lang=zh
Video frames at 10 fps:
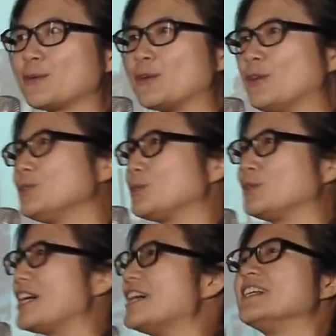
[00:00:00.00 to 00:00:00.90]
古龙
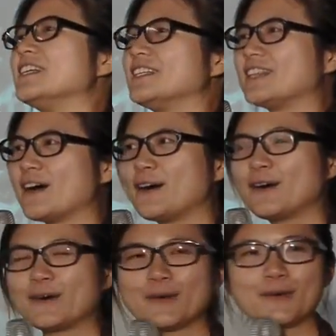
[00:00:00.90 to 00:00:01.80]
族的，然
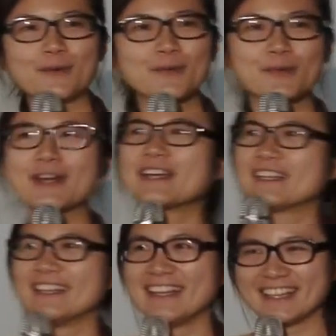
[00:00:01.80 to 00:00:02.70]
后对。
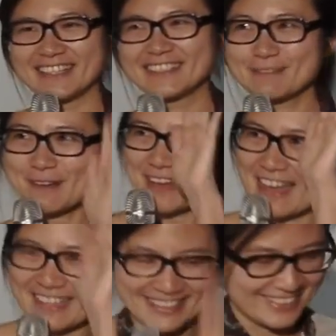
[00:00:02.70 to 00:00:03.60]
拜
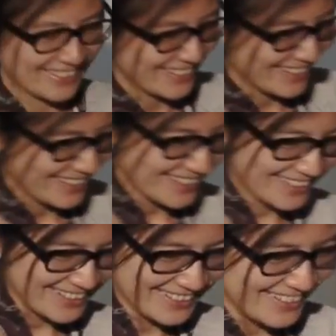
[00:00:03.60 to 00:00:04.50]
拜，
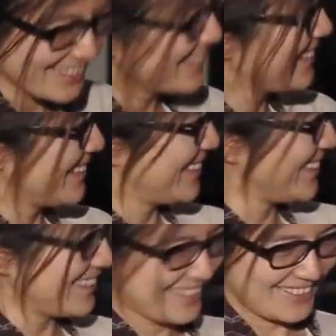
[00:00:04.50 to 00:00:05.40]
好，
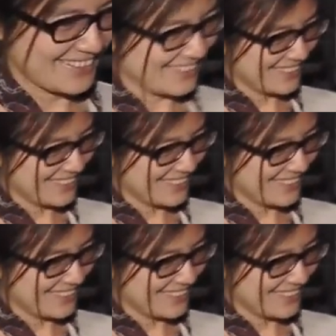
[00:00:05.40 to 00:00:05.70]
呃，非常谢